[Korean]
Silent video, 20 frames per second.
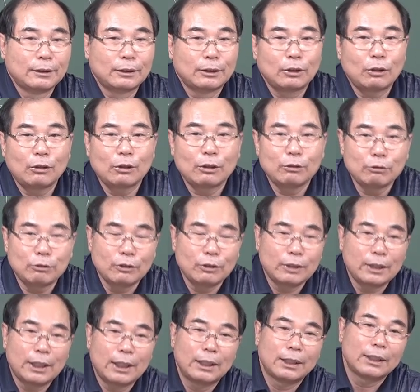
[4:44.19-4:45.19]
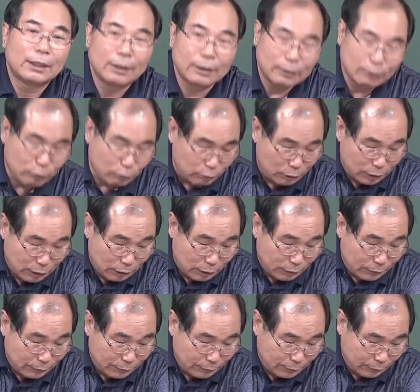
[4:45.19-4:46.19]
성이 우선이 아니야. 궁.
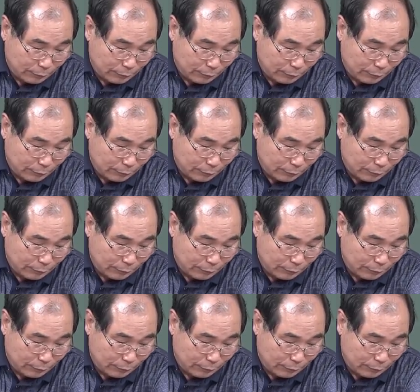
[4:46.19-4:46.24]
이